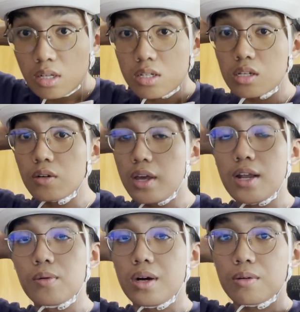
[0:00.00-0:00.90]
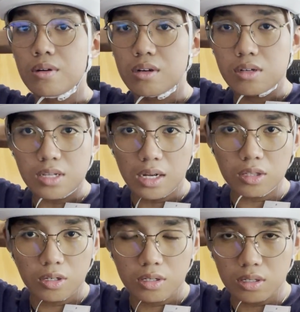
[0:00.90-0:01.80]
So, yan. Wow.
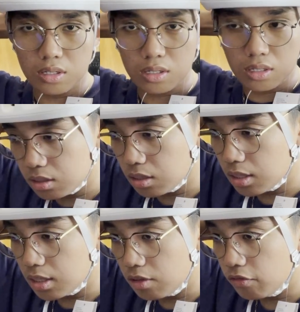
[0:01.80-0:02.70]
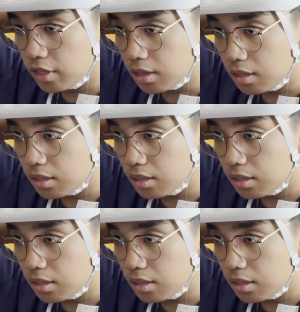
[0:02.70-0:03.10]
Sakto. Ganda ng fit.